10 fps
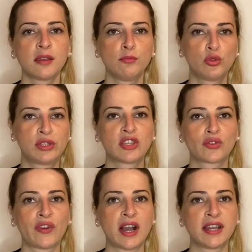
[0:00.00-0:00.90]

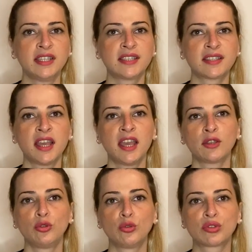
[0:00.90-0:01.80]
müthiş faiz
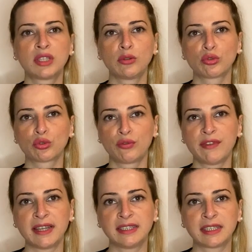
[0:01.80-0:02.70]
%100
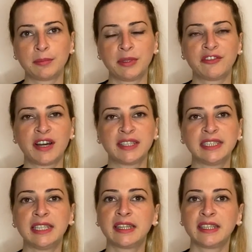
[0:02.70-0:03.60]
güvenli gibi
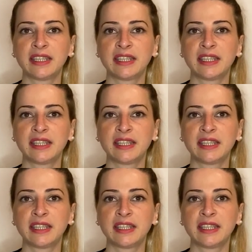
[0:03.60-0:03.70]
ifadelerin